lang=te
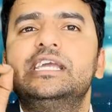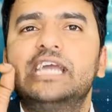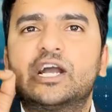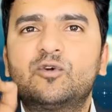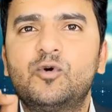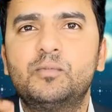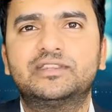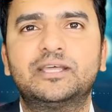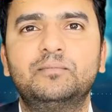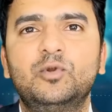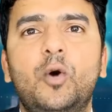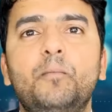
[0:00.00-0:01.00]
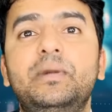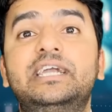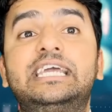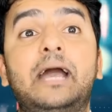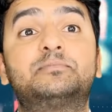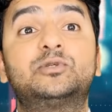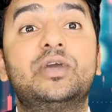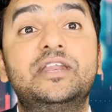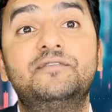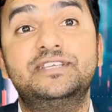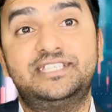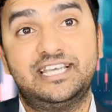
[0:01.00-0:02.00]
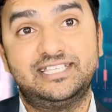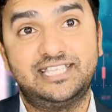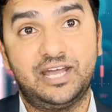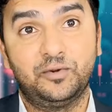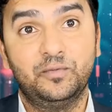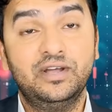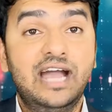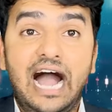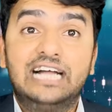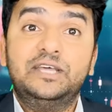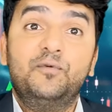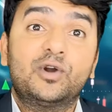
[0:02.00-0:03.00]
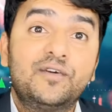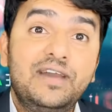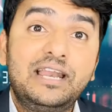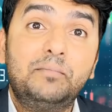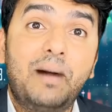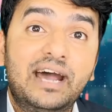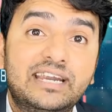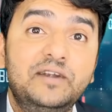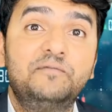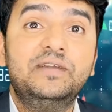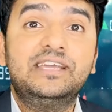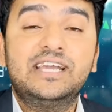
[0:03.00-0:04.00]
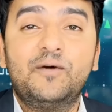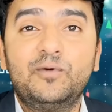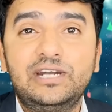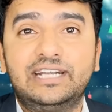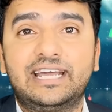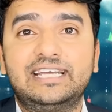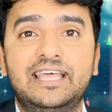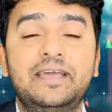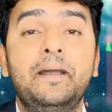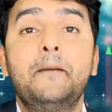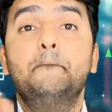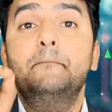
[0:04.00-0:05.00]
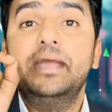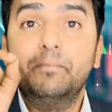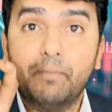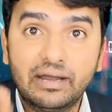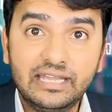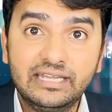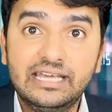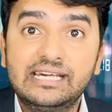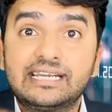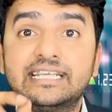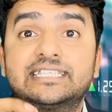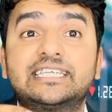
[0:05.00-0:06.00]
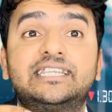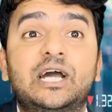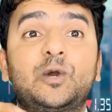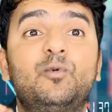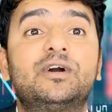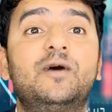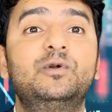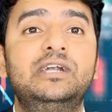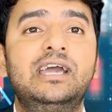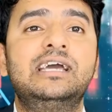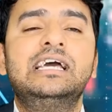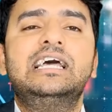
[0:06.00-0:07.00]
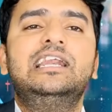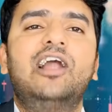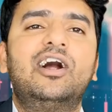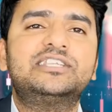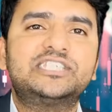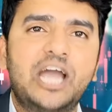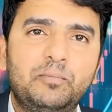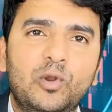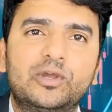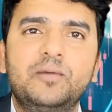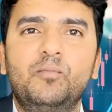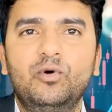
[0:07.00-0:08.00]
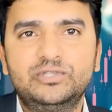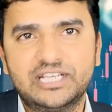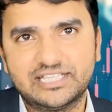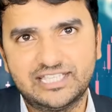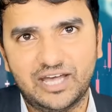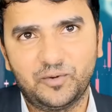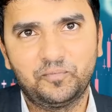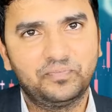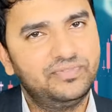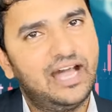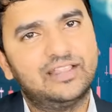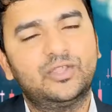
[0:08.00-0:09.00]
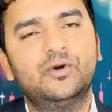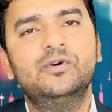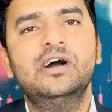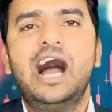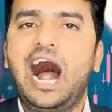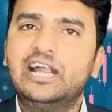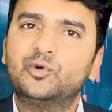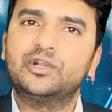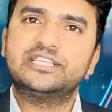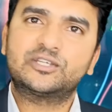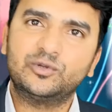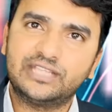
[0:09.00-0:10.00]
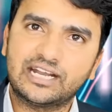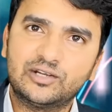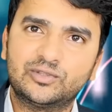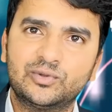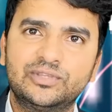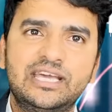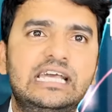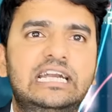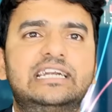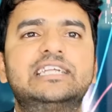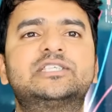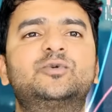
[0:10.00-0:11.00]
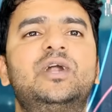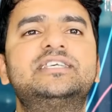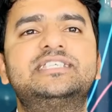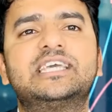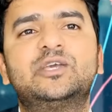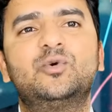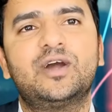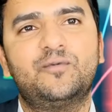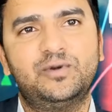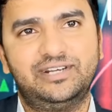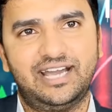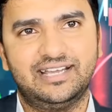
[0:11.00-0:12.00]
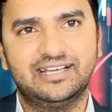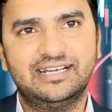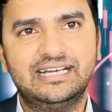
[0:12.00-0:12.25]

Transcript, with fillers: ఎక్కువ మొత్తంలో మిడ్ క్యాప్స్లో ఇన్వెస్ట్ చేస్తారు అదే ఒకవేళ మార్కెట్ వీక్గా ఉన్నట్టయితే మీ మనీని రిస్క్ తక్కువగా ఉండే లార్జ్ క్యాప్లోకి మూవ్ చేస్తారు దాంతో అటు రిస్క్ తగ్గుతుంది రిటర్న్స్ కూడా సెక్యూర్గా ఉంటాయి